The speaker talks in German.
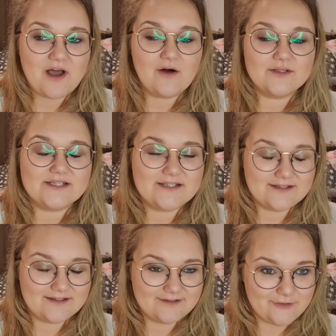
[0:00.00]
aus
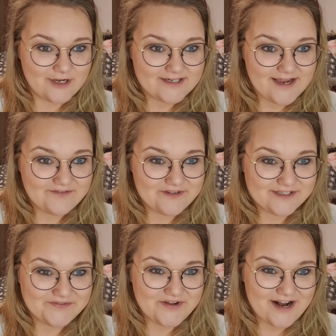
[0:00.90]
äh,
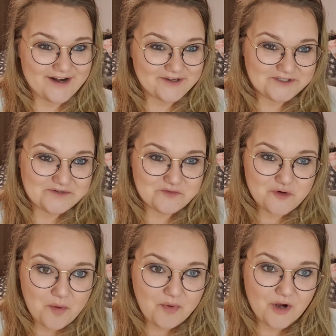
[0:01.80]
Nordrhein-Westfalen, aus dem
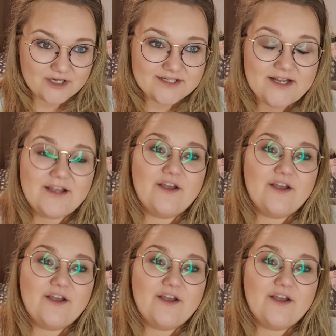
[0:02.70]
Ruhrpott.